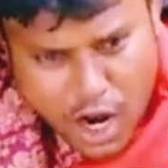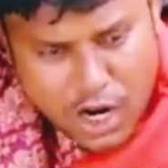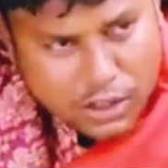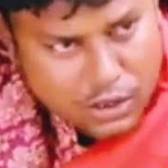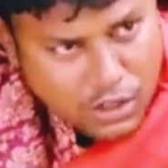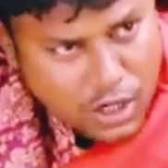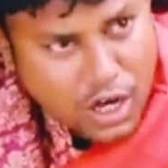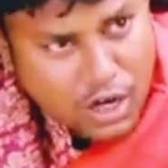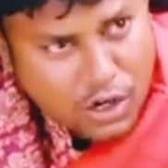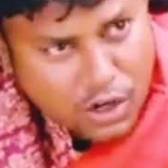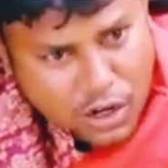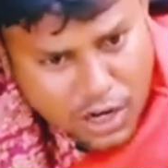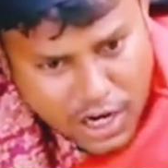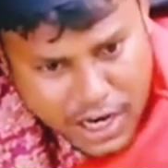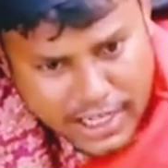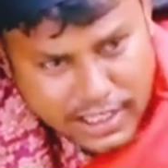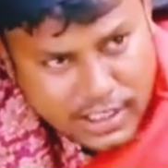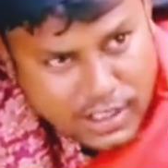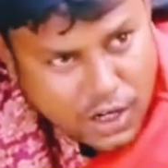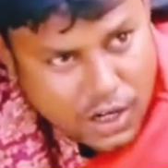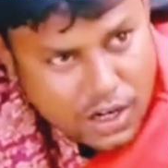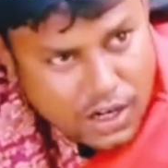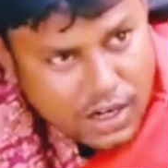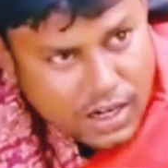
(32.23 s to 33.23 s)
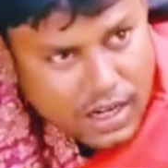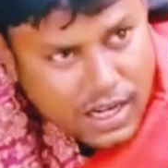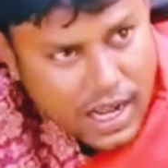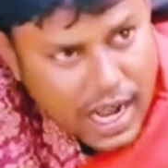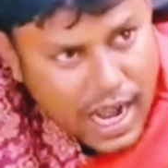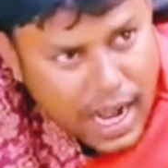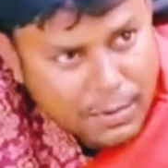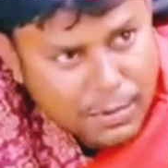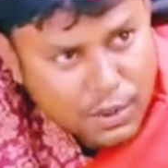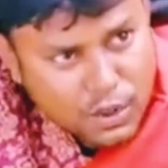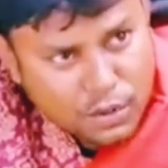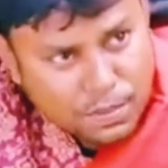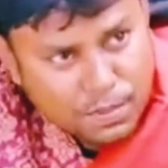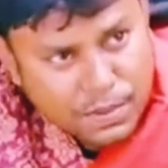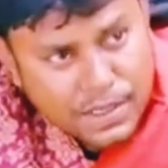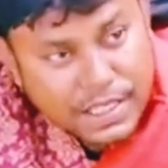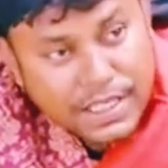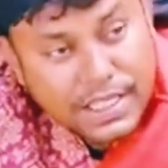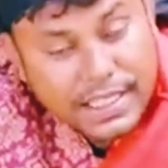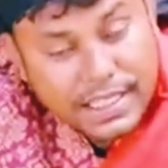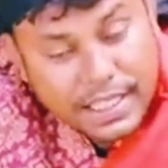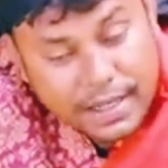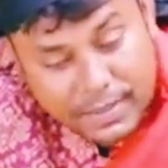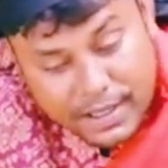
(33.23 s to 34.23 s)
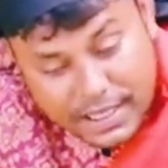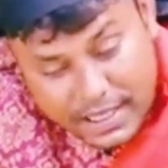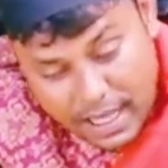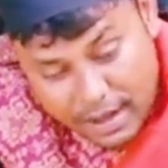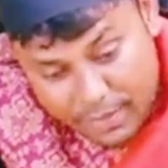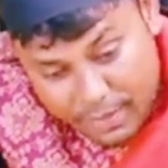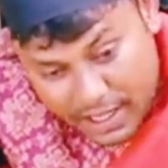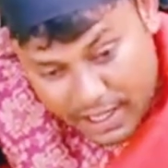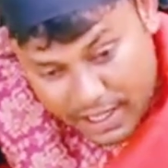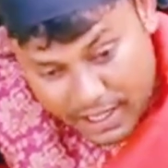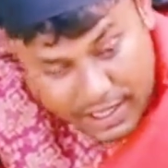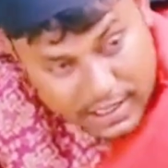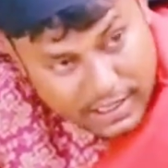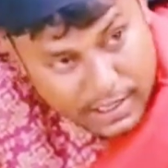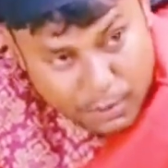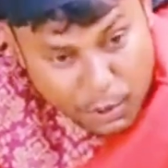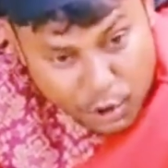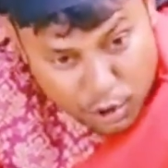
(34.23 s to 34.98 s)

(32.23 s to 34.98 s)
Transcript: ধর ধর লড়াই ধর আমি তো পিনি কি আমি তামাক খাইছি